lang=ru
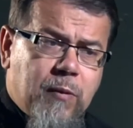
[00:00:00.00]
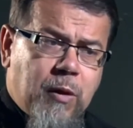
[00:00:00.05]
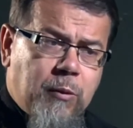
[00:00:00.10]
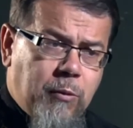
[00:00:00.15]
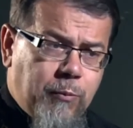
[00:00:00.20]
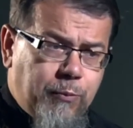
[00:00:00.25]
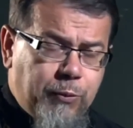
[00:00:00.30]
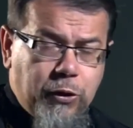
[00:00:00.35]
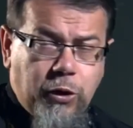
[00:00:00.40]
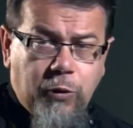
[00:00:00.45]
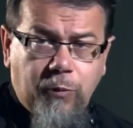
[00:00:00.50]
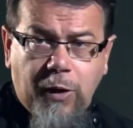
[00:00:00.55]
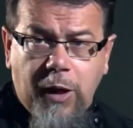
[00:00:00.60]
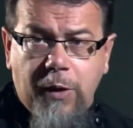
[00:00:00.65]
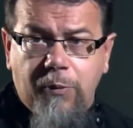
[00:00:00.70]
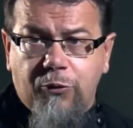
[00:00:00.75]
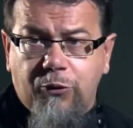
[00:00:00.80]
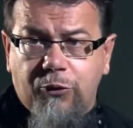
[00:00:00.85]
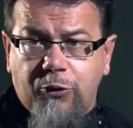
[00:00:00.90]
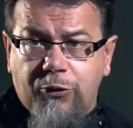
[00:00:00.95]
Мы
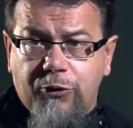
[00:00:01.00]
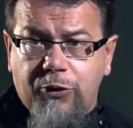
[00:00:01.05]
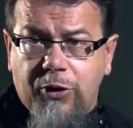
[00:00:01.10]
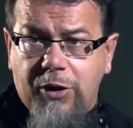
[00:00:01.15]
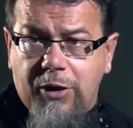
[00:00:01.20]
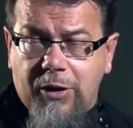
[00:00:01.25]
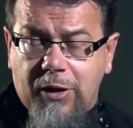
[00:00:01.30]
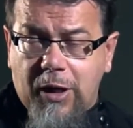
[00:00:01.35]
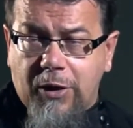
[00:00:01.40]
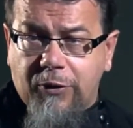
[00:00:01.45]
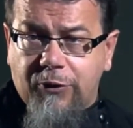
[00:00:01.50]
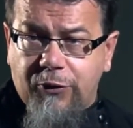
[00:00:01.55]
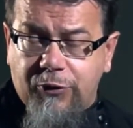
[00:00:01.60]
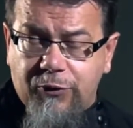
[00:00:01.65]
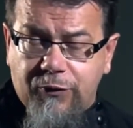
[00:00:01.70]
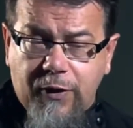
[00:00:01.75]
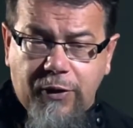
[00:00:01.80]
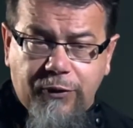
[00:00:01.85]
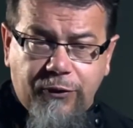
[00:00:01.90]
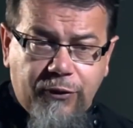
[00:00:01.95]
понимаем, что это никак не
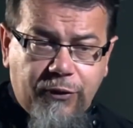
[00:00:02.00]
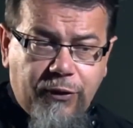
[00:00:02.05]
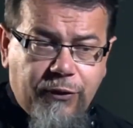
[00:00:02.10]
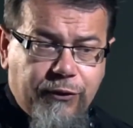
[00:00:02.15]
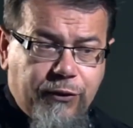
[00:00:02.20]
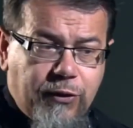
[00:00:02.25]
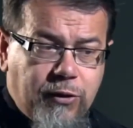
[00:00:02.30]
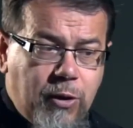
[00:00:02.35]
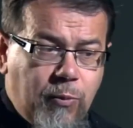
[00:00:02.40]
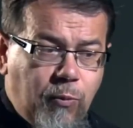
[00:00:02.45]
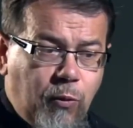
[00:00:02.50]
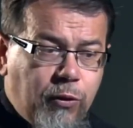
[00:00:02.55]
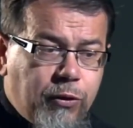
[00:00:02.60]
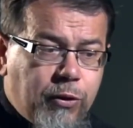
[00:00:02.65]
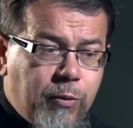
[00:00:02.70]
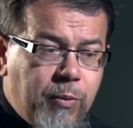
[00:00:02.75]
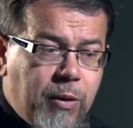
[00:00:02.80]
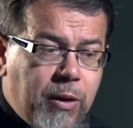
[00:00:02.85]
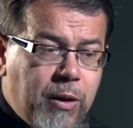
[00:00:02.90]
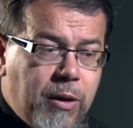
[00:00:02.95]
связано с
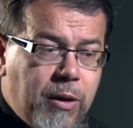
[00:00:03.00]
Соломоном,